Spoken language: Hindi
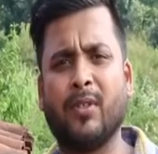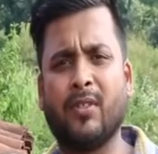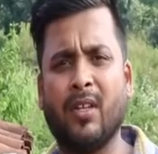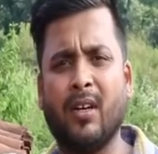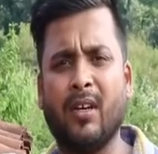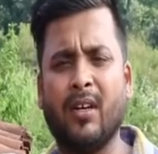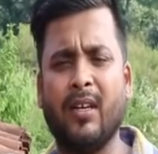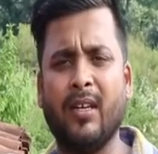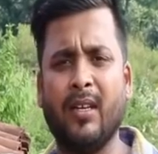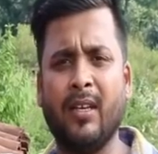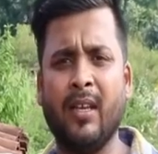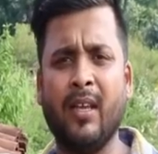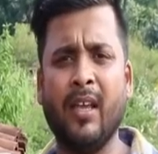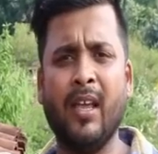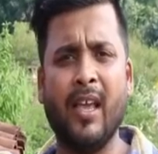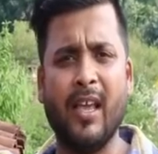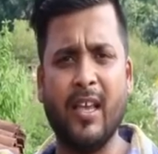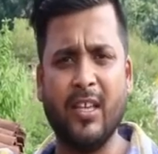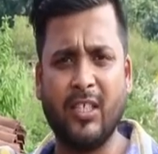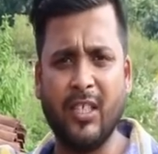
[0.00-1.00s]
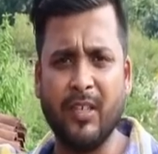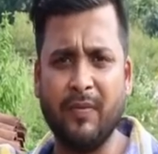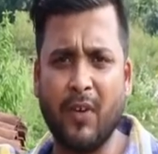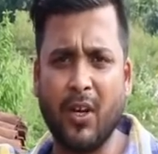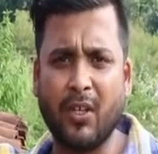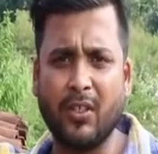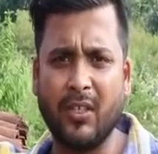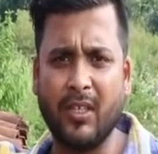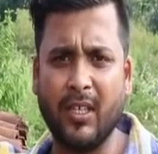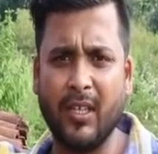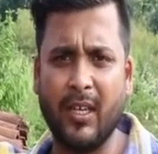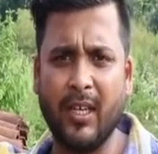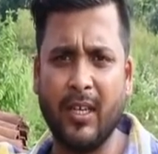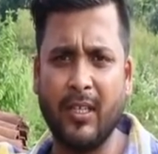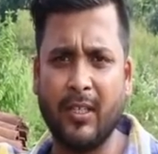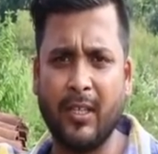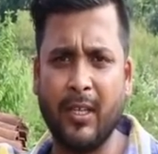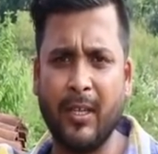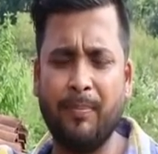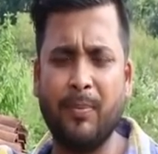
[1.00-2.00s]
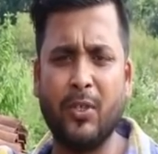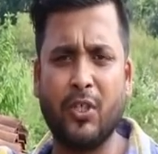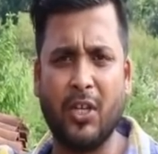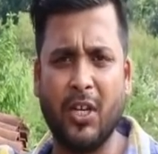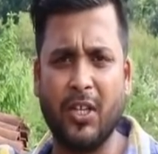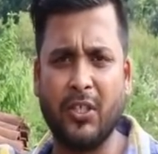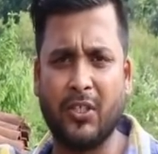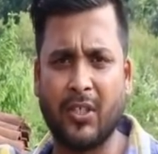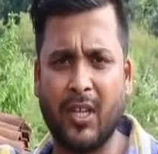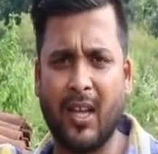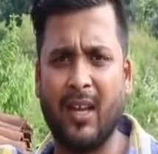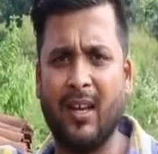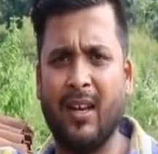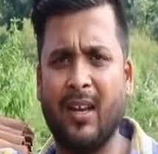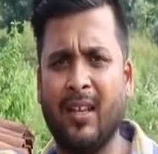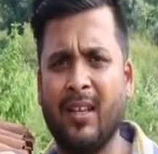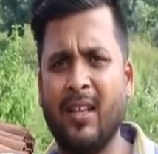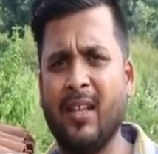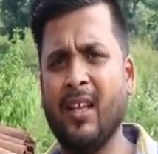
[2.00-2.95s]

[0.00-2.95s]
पत्थलगढ़ी इसी वक्त की गई थी पिछले साल